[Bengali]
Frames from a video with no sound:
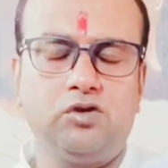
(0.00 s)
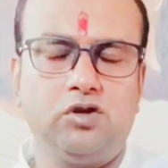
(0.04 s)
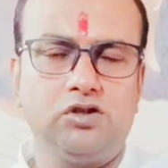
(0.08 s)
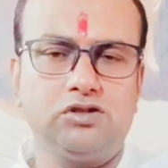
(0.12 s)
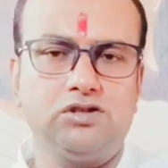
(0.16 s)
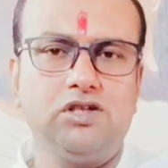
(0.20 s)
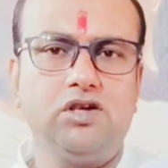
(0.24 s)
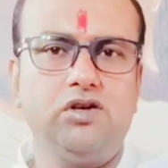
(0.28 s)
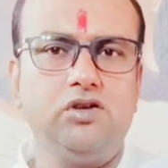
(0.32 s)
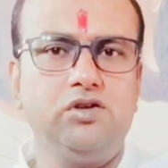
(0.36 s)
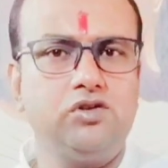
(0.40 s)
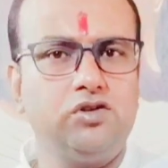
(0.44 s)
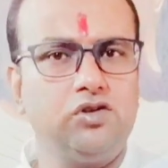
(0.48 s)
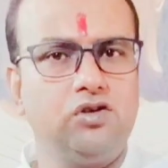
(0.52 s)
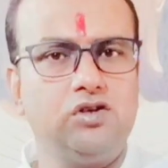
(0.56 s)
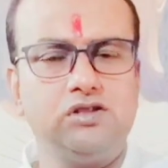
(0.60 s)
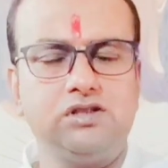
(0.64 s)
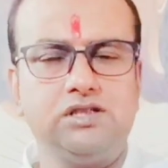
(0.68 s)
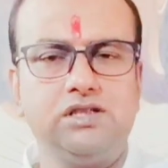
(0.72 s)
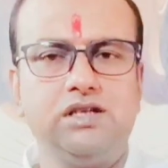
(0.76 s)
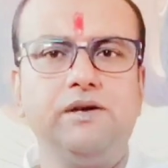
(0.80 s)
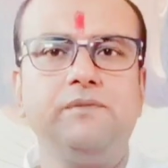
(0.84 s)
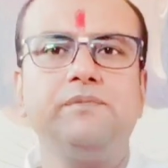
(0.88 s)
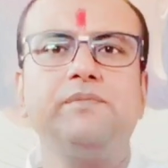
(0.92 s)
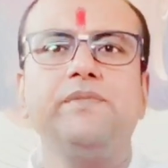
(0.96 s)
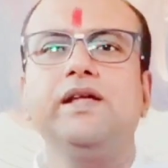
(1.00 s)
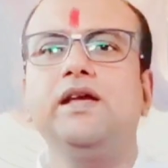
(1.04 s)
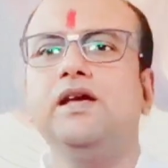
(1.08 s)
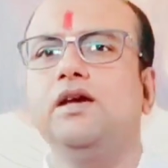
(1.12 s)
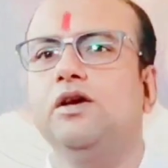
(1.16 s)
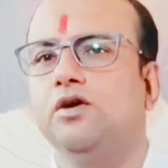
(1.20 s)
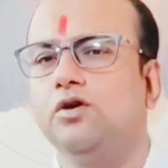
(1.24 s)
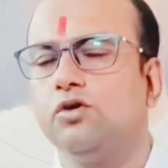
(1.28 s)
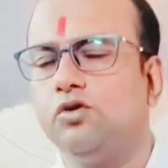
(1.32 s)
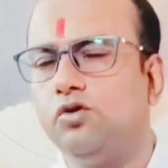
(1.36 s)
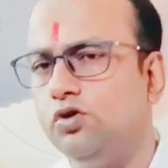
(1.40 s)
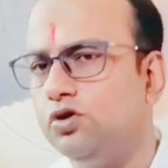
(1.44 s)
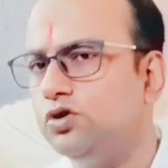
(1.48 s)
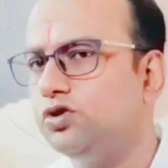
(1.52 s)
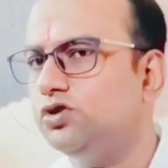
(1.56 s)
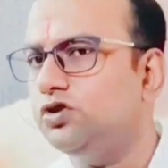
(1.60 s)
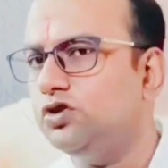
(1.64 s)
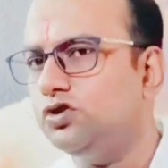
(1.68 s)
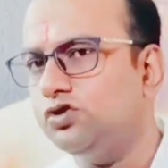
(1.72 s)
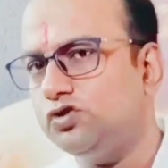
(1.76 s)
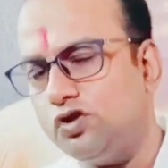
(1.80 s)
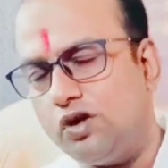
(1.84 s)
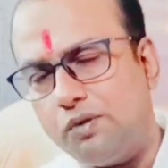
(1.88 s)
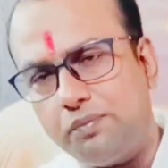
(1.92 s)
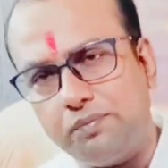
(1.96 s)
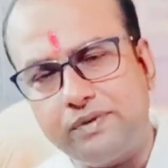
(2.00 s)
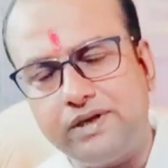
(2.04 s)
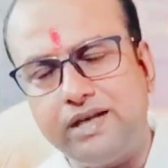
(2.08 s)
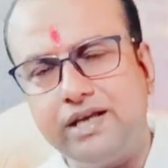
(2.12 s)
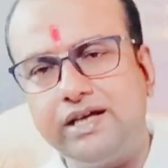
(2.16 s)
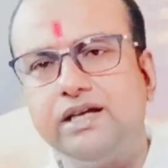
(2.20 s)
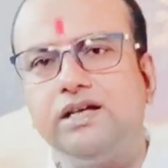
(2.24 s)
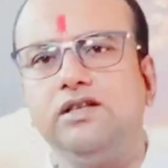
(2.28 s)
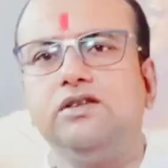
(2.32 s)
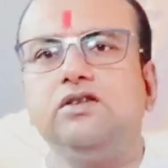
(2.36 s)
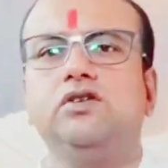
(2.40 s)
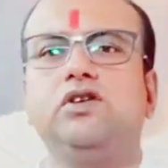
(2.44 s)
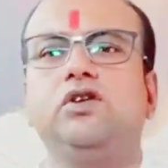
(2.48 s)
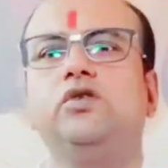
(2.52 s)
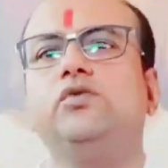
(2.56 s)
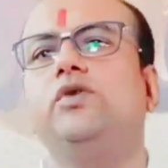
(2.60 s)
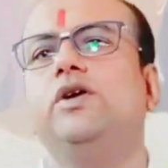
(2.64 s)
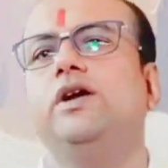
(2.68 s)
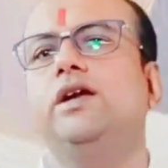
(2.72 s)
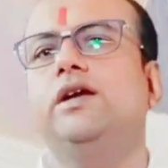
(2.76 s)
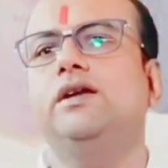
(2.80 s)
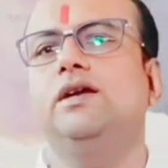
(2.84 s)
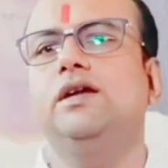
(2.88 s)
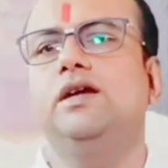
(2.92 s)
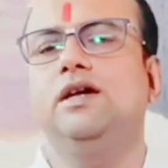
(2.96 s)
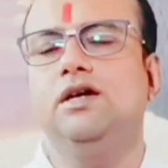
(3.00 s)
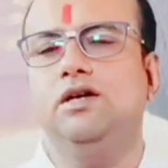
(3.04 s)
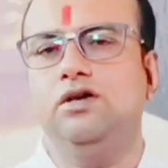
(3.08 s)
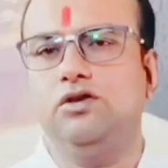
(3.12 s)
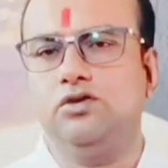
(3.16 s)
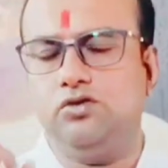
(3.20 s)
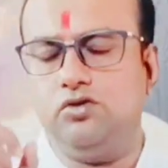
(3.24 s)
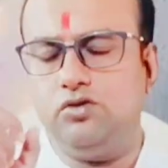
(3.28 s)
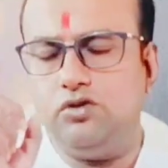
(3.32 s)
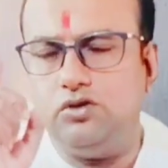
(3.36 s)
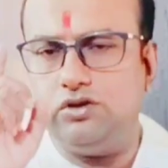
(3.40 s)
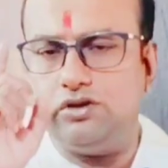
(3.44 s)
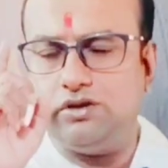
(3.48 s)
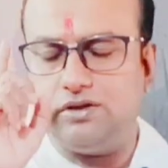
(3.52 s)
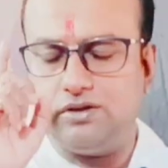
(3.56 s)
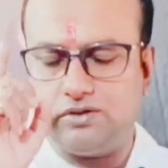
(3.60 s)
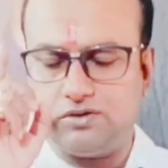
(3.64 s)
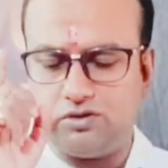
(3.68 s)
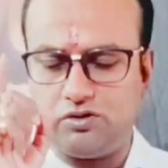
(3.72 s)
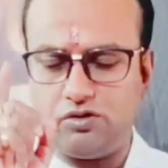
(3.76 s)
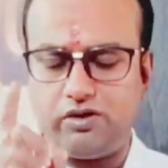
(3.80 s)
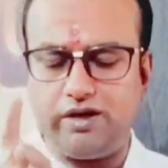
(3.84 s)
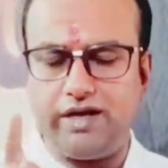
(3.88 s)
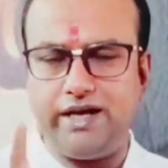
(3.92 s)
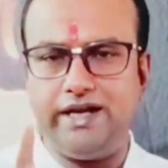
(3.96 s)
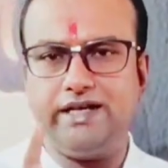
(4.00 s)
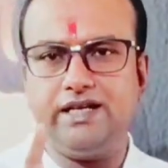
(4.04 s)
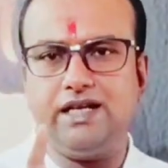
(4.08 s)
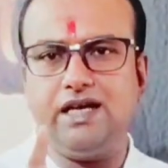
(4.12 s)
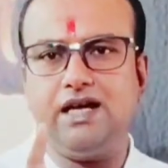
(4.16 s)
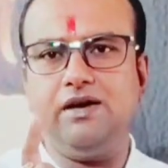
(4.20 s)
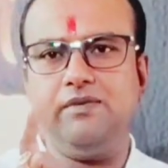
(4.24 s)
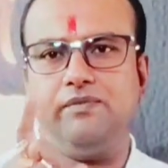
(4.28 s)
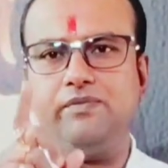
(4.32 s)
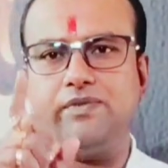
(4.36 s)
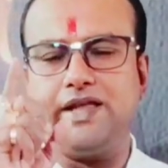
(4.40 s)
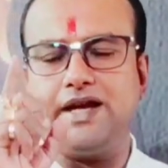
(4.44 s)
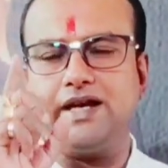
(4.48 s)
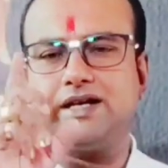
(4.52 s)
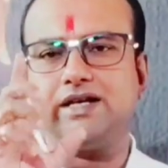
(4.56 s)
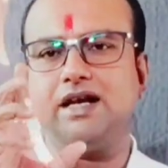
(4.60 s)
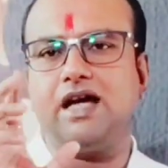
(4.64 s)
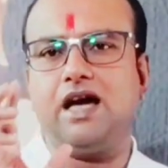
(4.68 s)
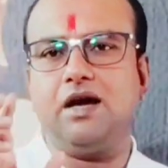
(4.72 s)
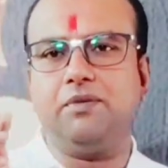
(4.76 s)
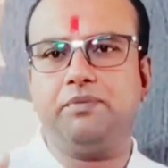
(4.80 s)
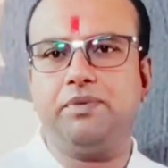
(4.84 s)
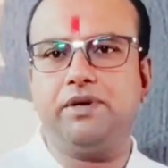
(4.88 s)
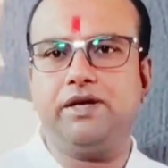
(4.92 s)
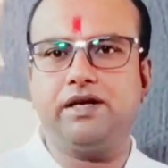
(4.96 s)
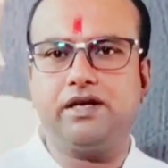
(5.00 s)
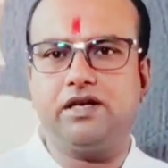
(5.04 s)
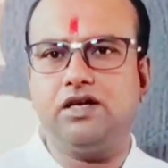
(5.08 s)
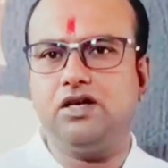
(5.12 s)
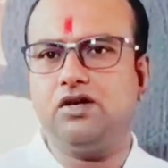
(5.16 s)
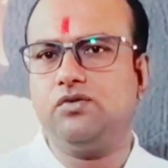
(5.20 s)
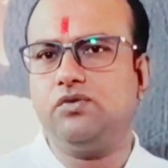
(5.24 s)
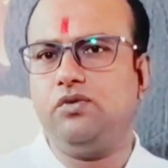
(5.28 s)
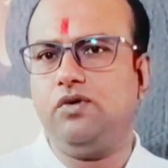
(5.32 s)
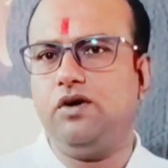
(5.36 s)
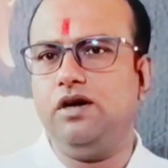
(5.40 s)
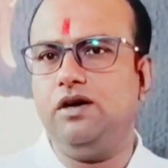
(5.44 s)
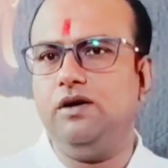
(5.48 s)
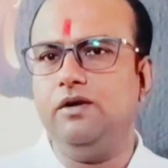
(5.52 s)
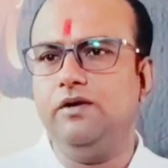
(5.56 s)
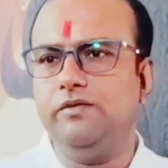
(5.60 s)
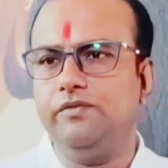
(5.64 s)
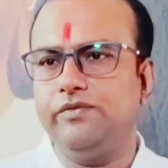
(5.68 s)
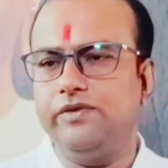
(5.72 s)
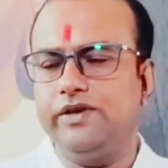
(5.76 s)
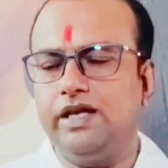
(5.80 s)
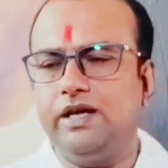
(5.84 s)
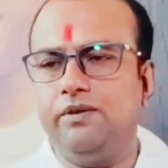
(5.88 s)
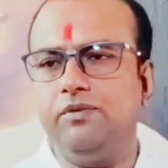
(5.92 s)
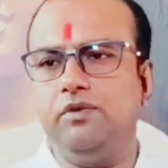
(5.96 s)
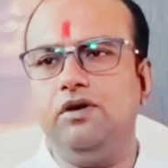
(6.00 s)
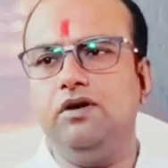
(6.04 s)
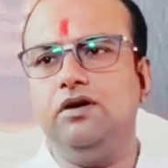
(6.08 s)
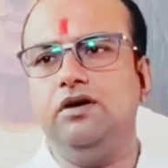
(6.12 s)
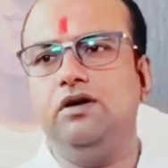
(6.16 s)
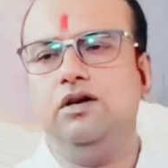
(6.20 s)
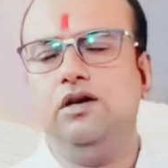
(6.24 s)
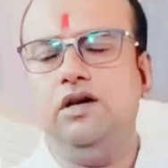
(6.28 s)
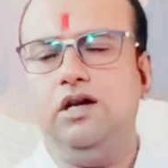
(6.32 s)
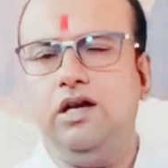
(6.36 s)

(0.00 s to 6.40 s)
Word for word: দশা অন্তদশা গোচর সবটাই কিন্তু ডিফারেন্ট তো তো এটা একটা আপেক্ষিক ফল এবং